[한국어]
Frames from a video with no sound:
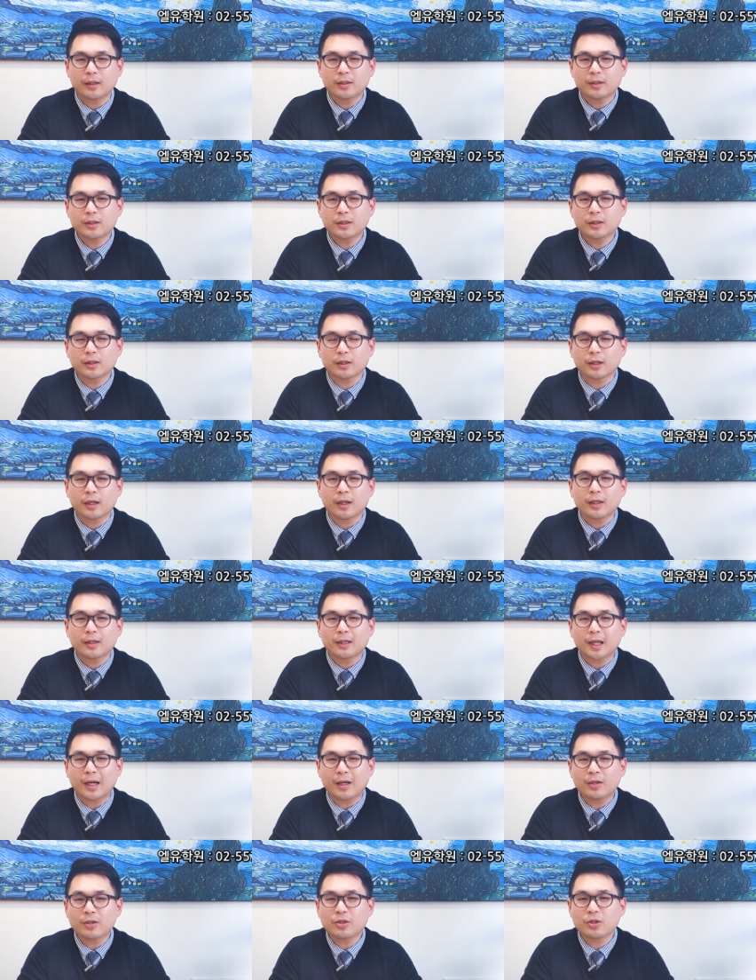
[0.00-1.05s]
즉,
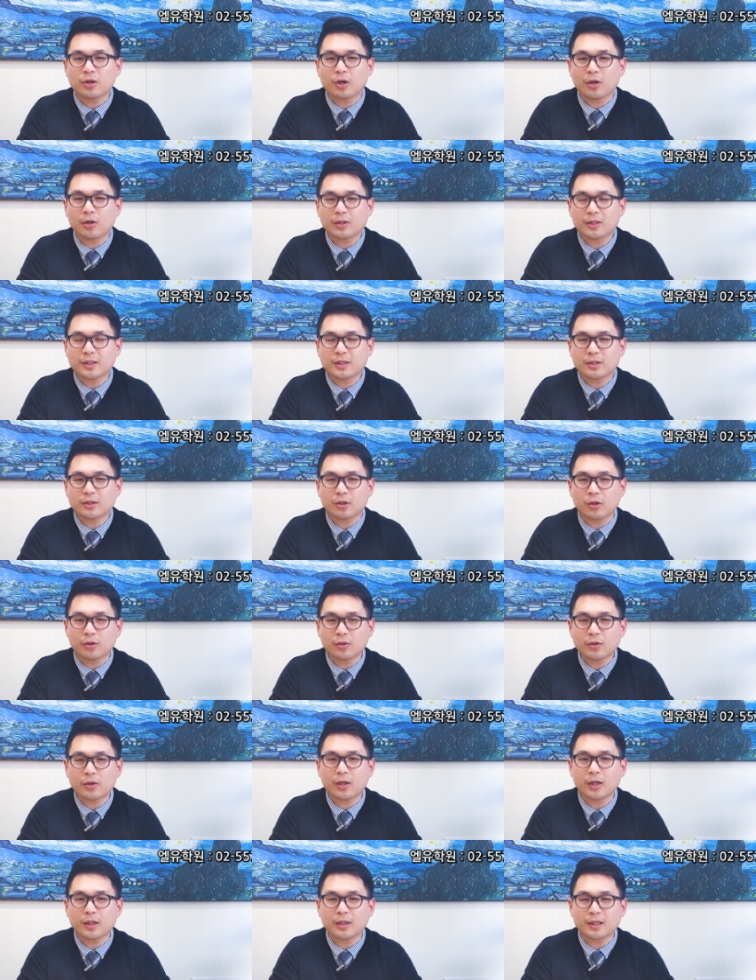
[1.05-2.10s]
나는 정,
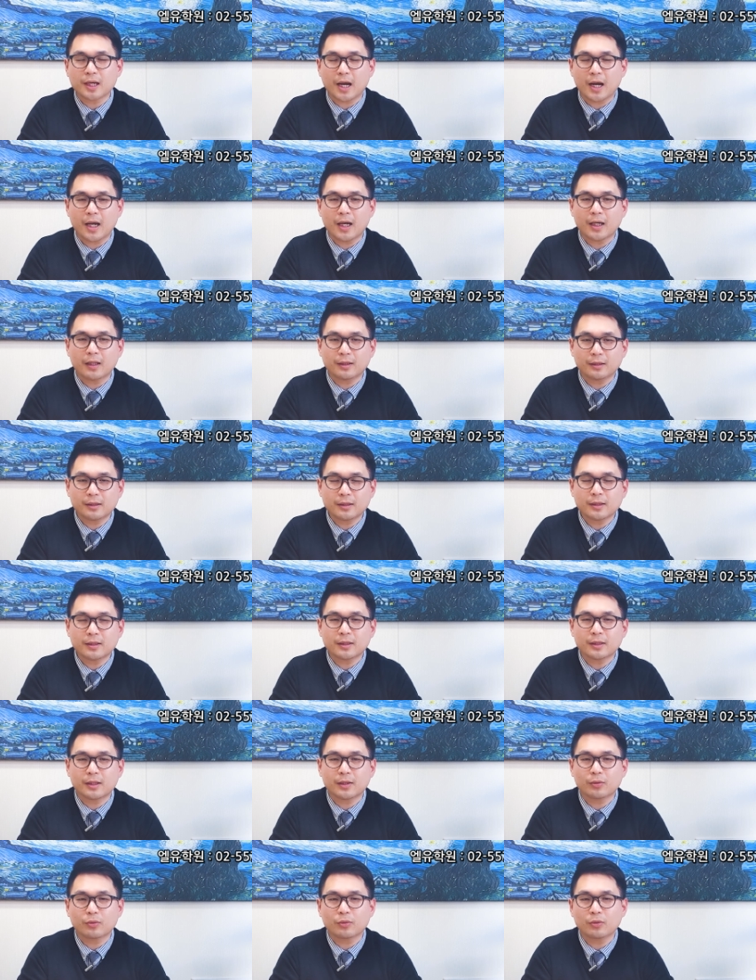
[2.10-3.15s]
정서가 자아가
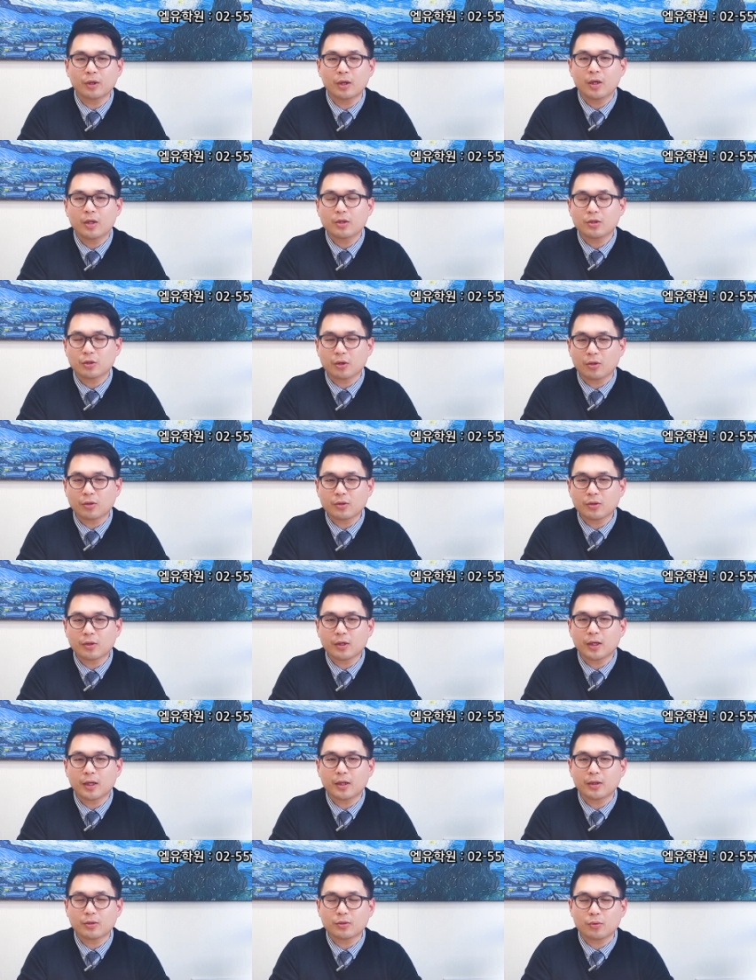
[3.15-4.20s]
튼튼하고
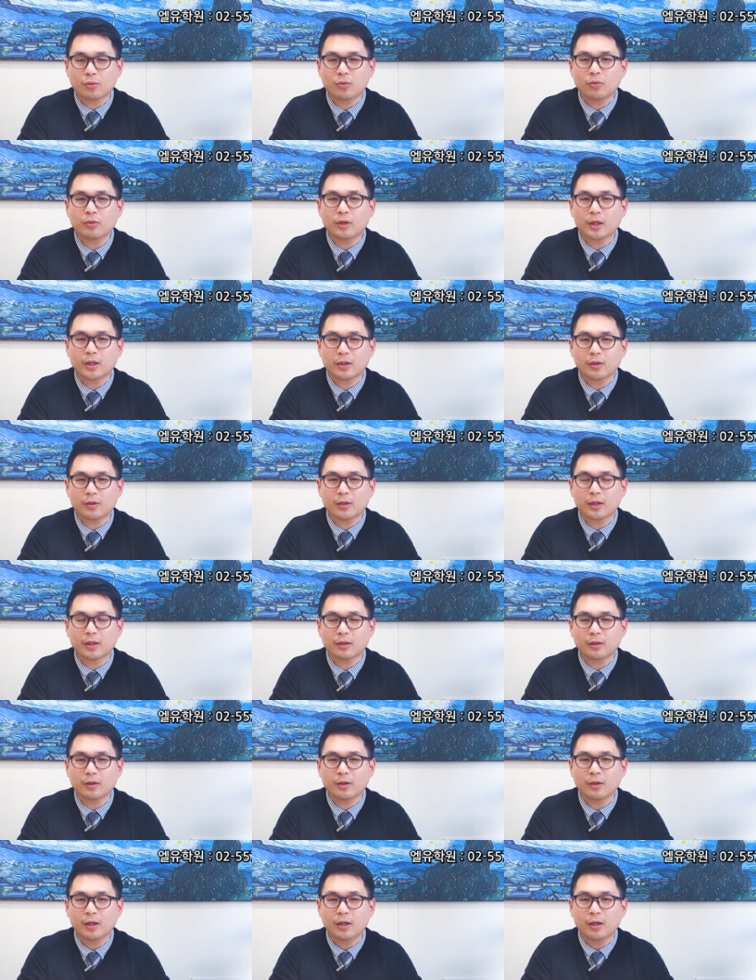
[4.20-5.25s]
정서가 좋은
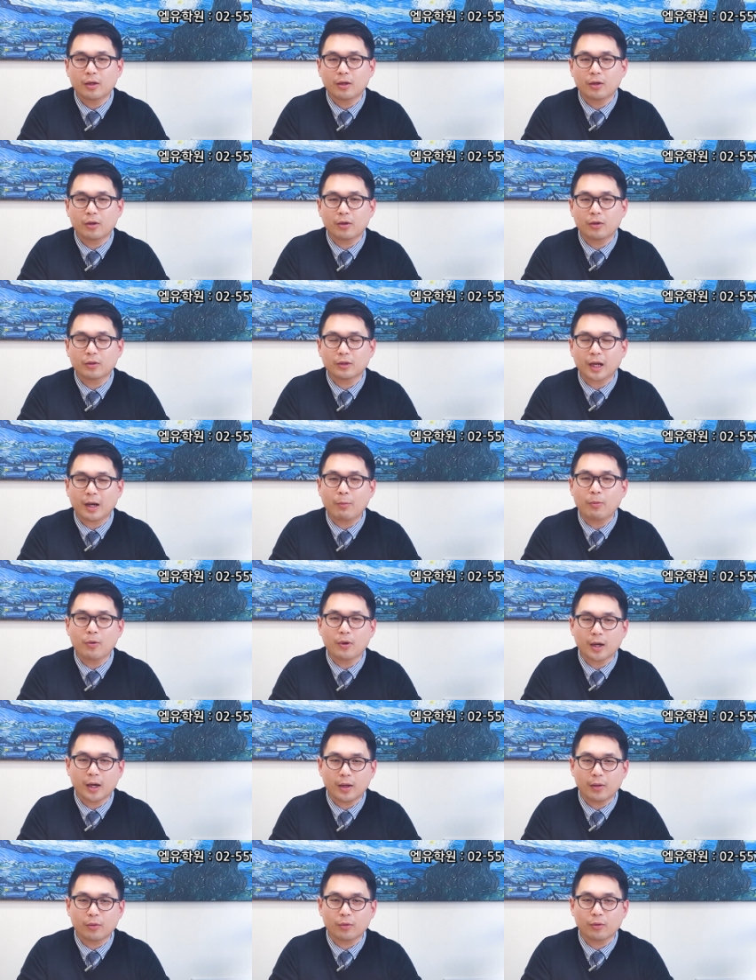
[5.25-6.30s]
환경에서 어,
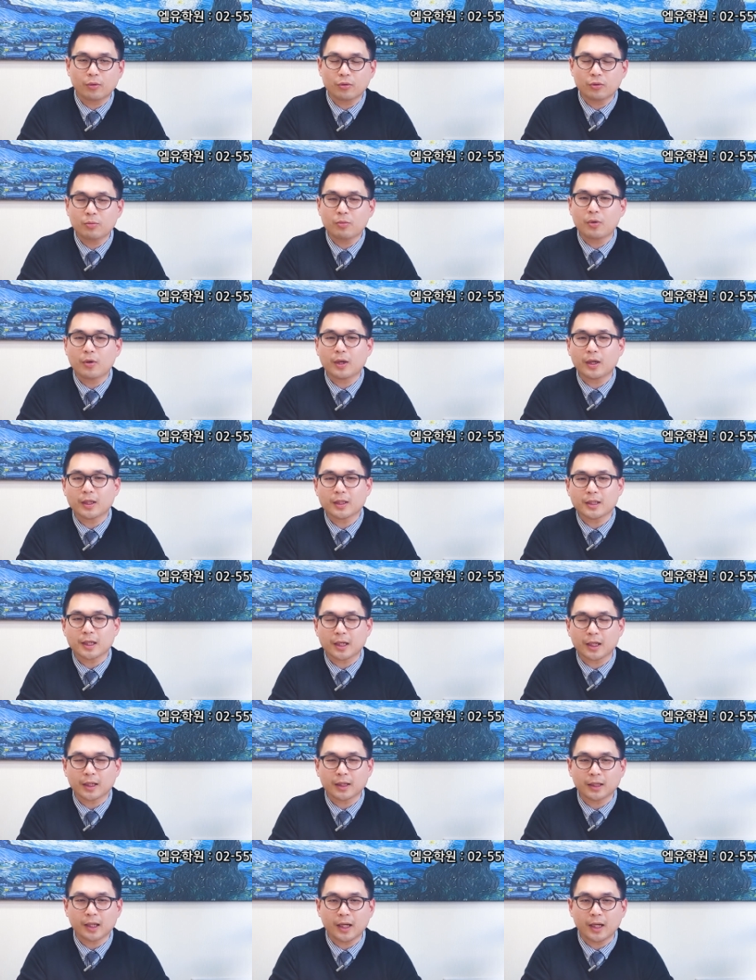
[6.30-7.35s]
다복하고 유복하게
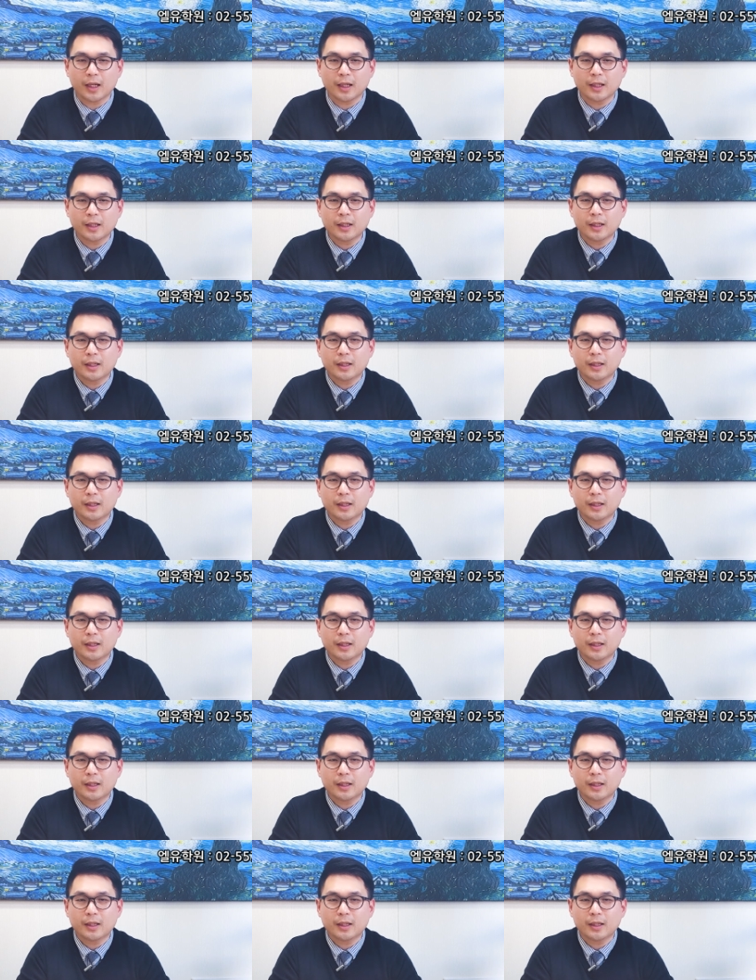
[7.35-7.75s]
자랐다.